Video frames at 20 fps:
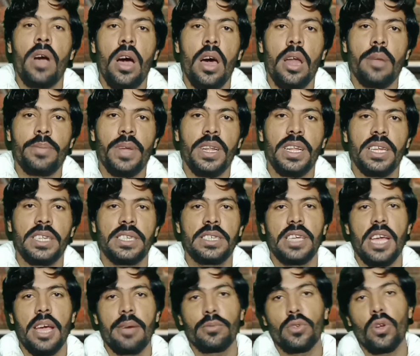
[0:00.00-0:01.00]
खान पदेसी
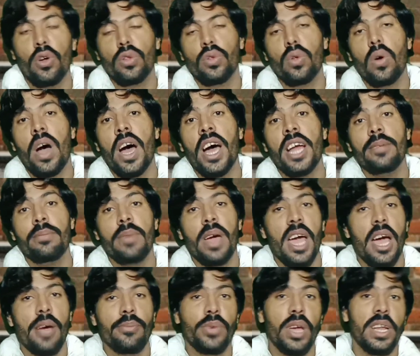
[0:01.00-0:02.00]
जैम दोस्तों आज मैं
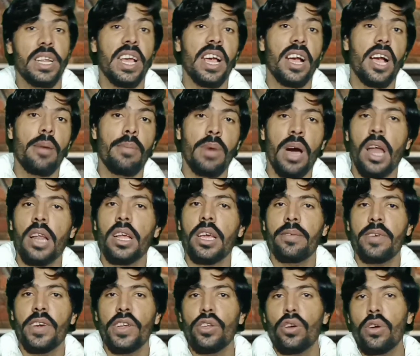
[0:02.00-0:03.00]
आपके लिए कमाल की
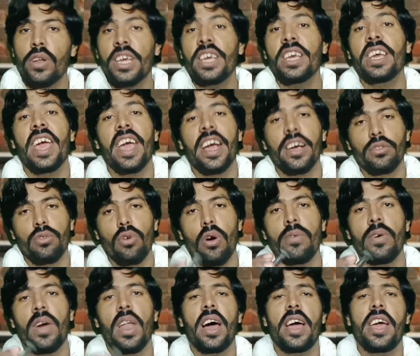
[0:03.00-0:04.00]
वीडियो नहीं एक
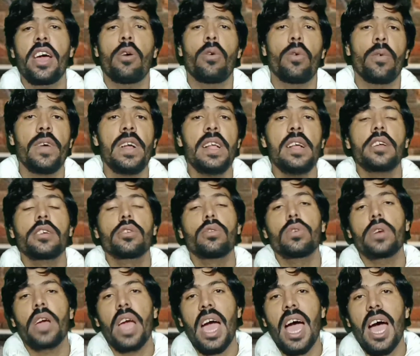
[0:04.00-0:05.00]
तोहफा लाया हूं
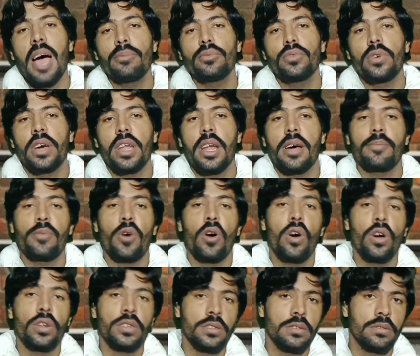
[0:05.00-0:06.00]
क्योंकि आप जो है ना
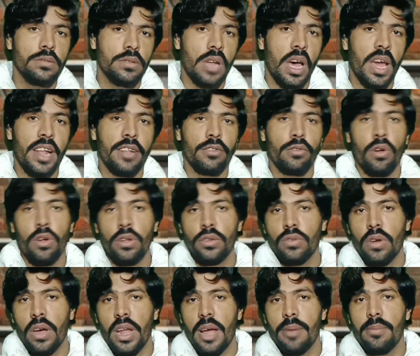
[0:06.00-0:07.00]
बहुत सारे दोस्त
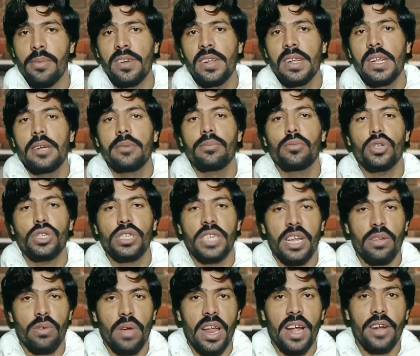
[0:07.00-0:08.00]
जो है ना
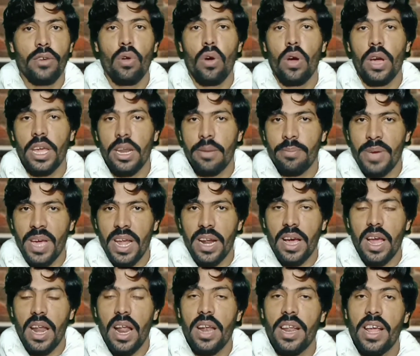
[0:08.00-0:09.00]
मुझसे जो है ना टोके रिपेयर
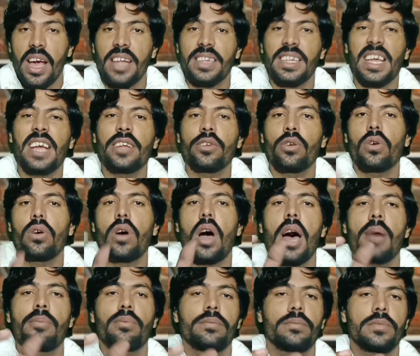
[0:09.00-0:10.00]
कराने आते हैं जो
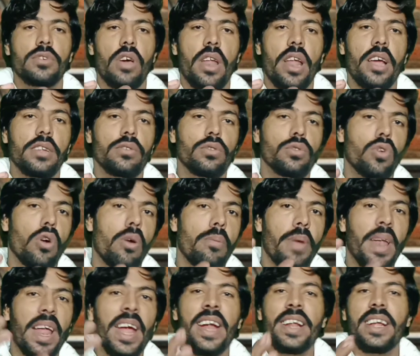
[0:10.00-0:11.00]
आप जो है ना उसको
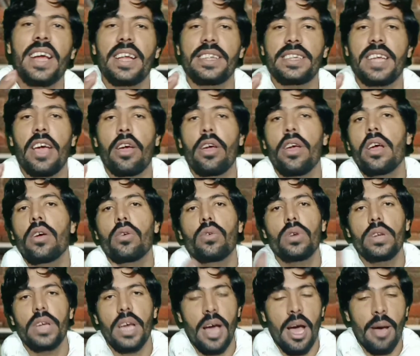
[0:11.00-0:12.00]
ब्लेड कहते हैं
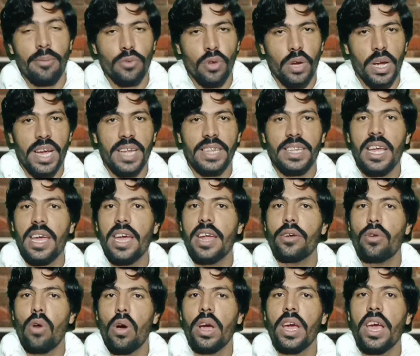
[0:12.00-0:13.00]
कोई हम तो कहते हैं
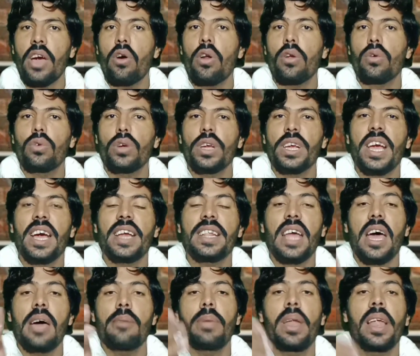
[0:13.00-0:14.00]
टोके और कोई
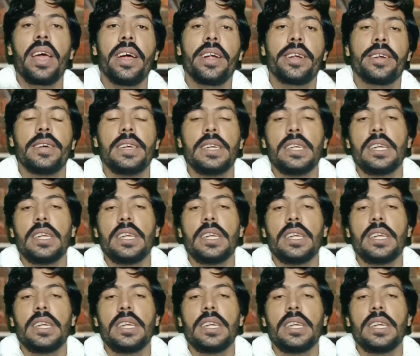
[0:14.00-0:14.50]
कहता है ब्लेड